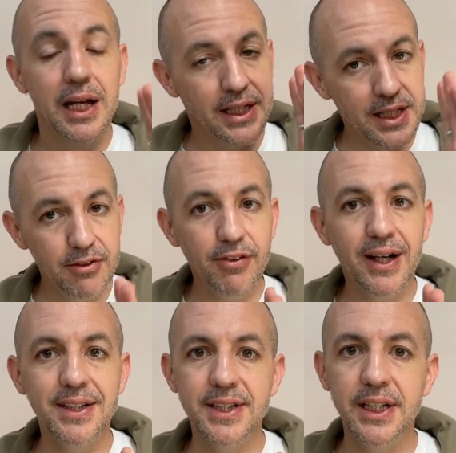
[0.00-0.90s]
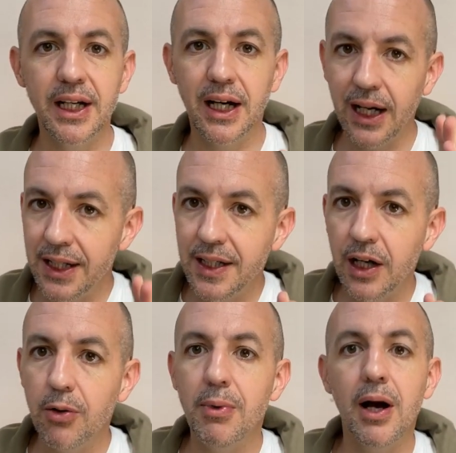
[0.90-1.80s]
qui différencient
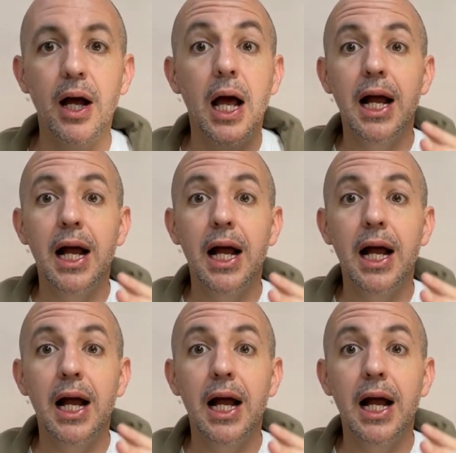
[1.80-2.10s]
radicalement